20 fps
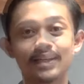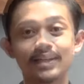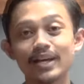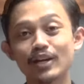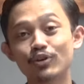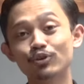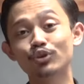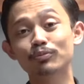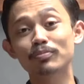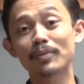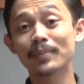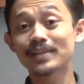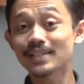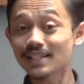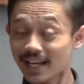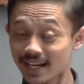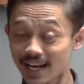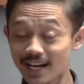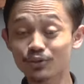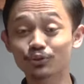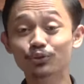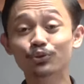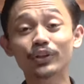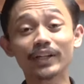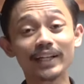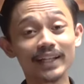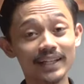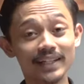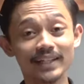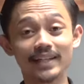Dan untuk pemesanan untuk
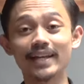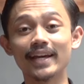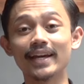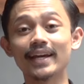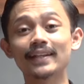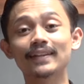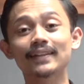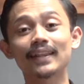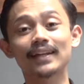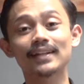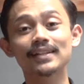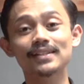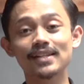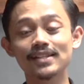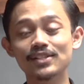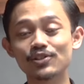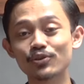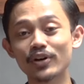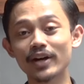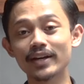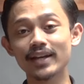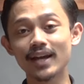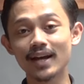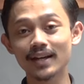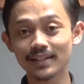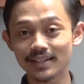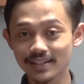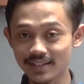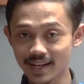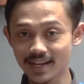inden tadi sesuai
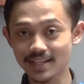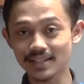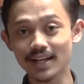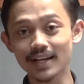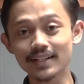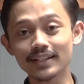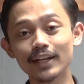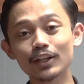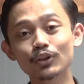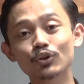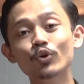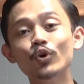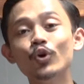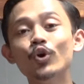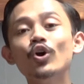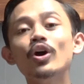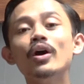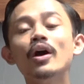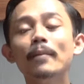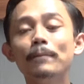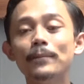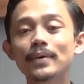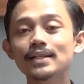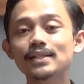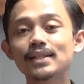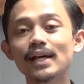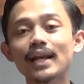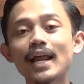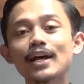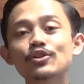yang dijelaskan yaitu
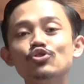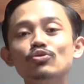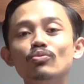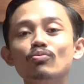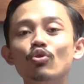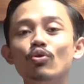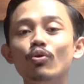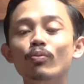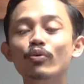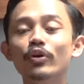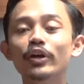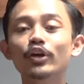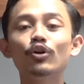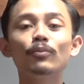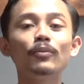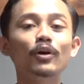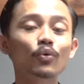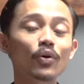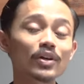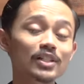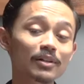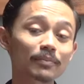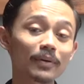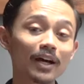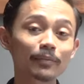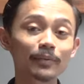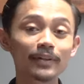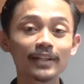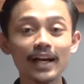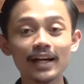bisa langsung menghubungi nomor WhatsApp
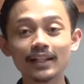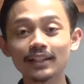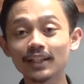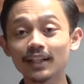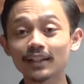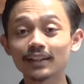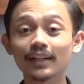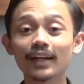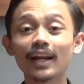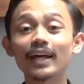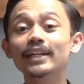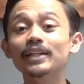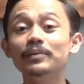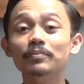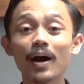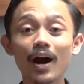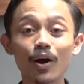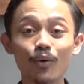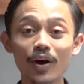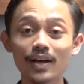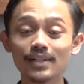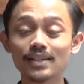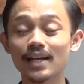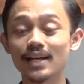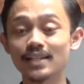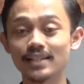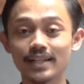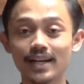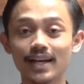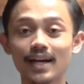admin yang tertera di bawah
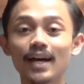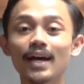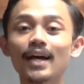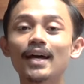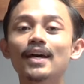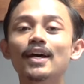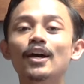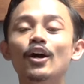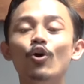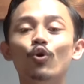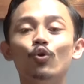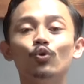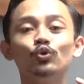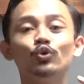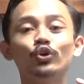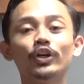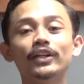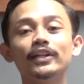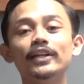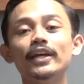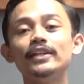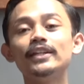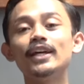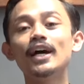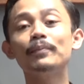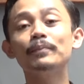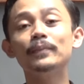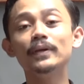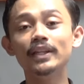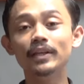saja. Untuk
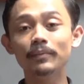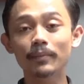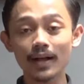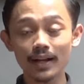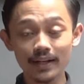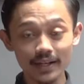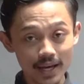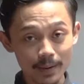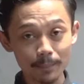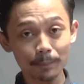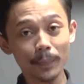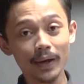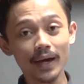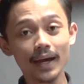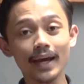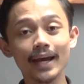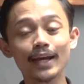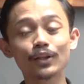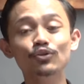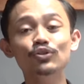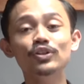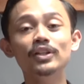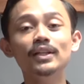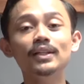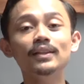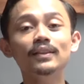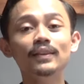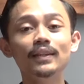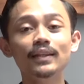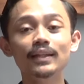indennya minimal DP yaitu
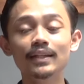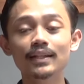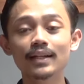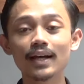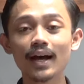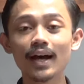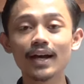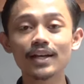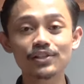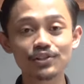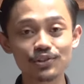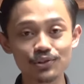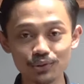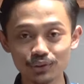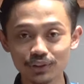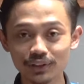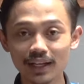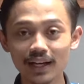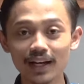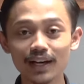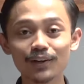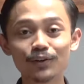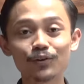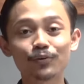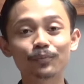di 3 juta